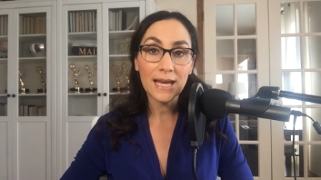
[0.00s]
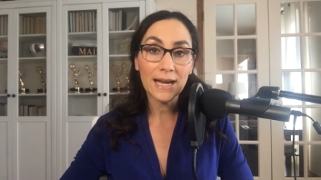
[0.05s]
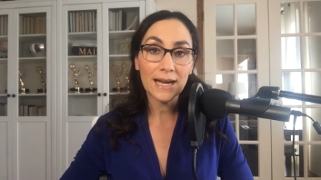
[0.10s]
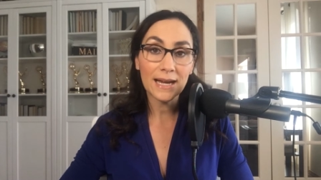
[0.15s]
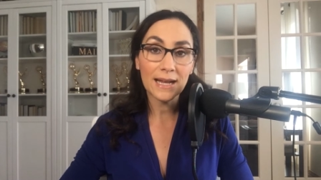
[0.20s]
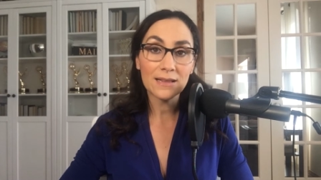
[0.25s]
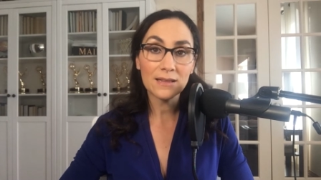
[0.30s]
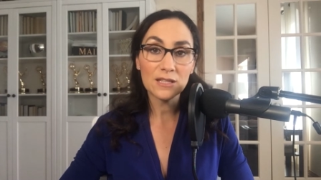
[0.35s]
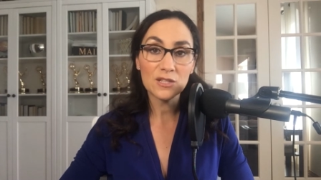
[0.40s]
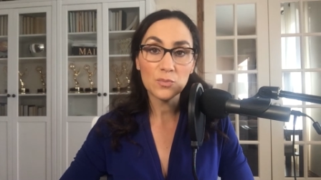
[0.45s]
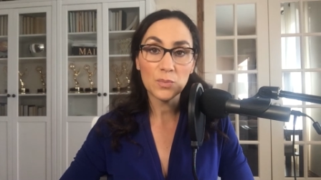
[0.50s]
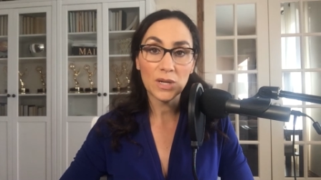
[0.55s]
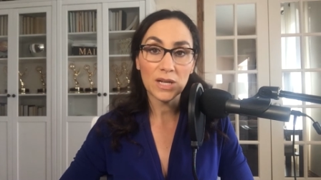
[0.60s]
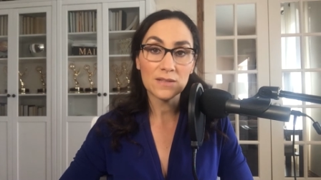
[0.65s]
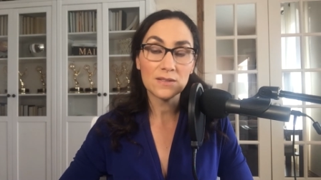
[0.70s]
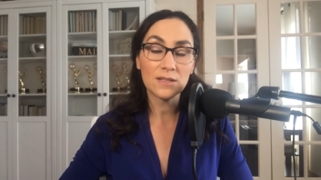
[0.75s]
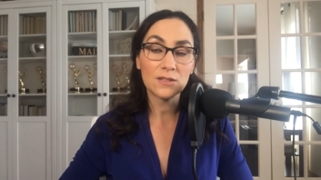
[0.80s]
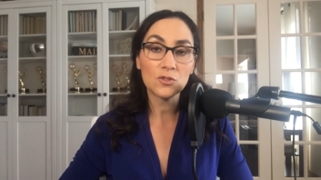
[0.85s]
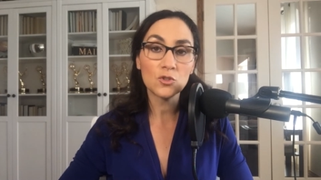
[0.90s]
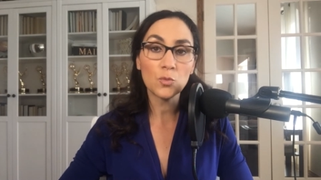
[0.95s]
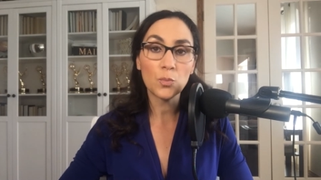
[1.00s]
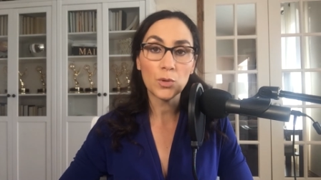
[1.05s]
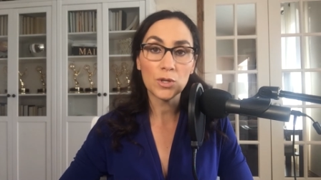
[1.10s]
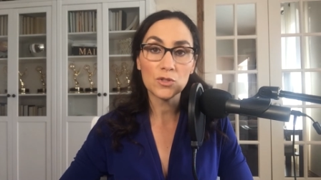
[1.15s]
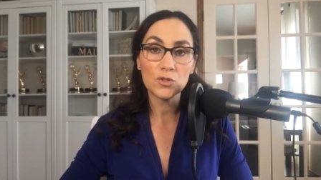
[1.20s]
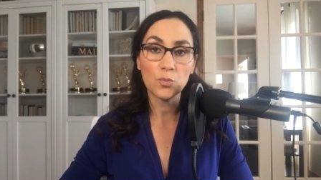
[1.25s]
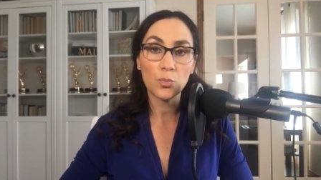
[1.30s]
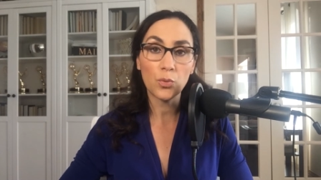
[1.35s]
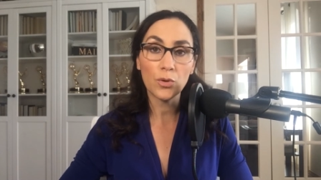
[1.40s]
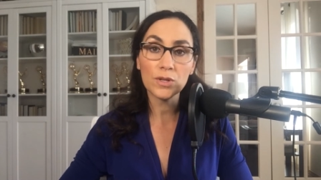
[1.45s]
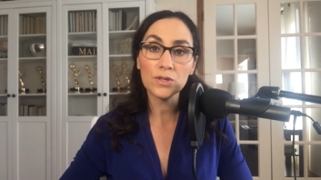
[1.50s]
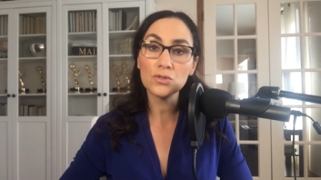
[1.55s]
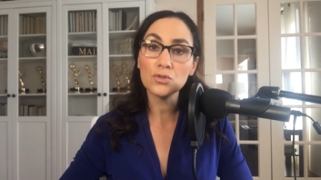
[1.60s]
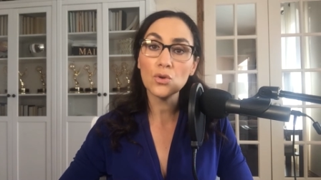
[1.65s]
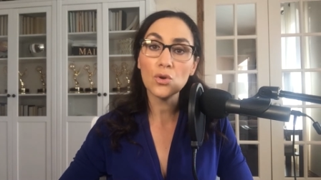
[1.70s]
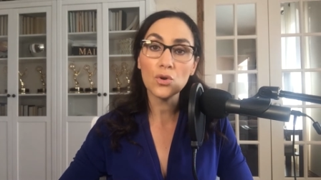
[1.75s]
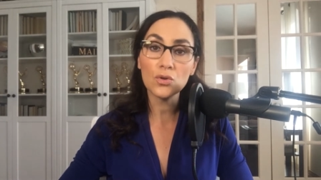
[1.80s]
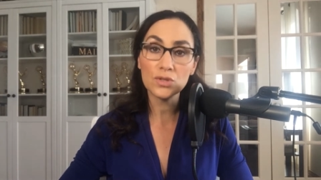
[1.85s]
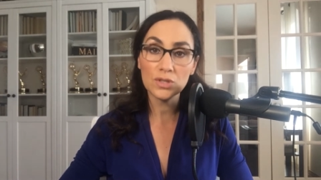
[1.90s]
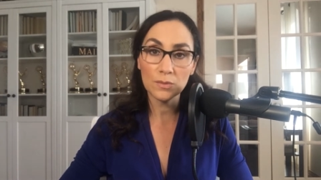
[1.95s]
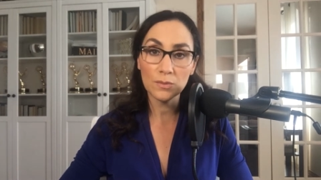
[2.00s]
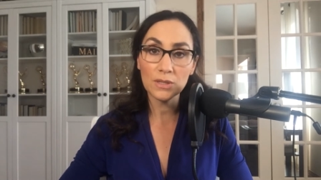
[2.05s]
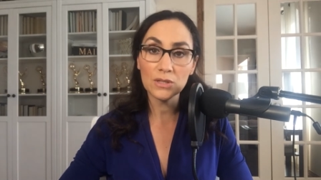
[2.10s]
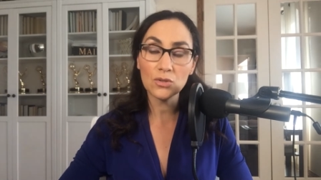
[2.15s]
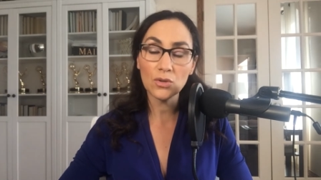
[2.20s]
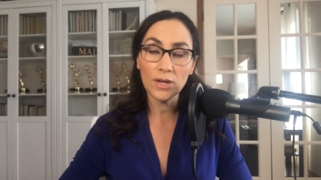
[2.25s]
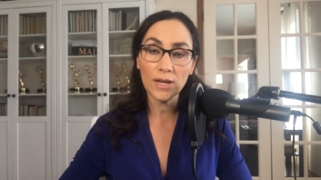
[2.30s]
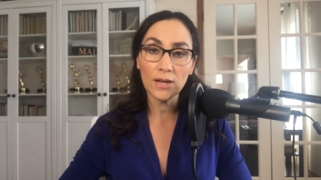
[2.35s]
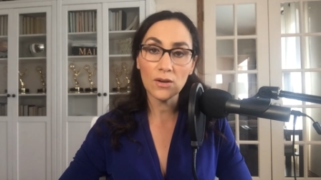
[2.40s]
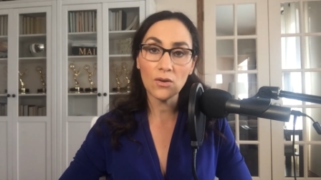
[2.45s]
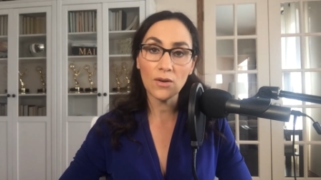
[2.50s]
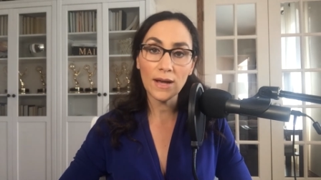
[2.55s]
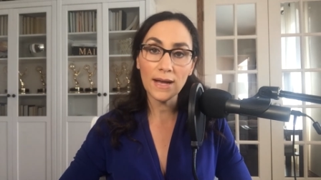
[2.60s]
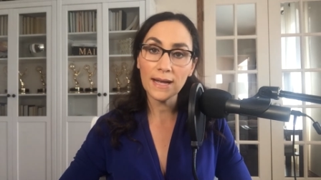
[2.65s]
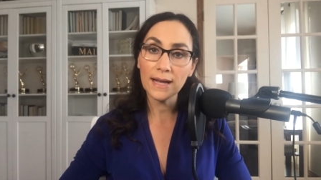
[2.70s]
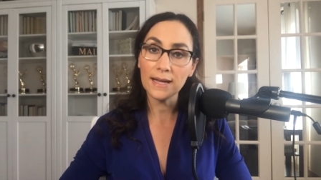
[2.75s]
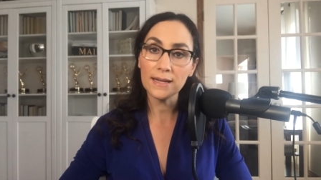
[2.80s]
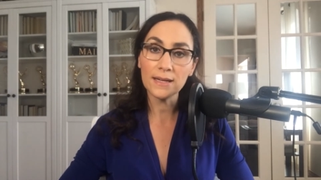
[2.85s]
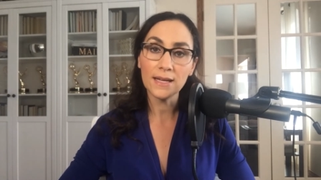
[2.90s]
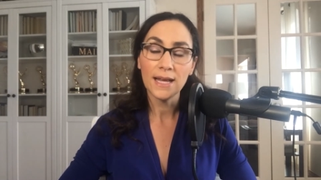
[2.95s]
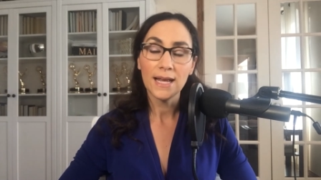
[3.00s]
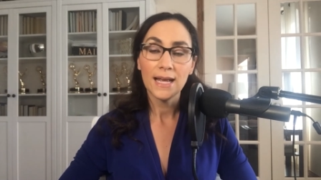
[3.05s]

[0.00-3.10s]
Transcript: gratis para hacer su presupuesto, los invito a que lo hagan.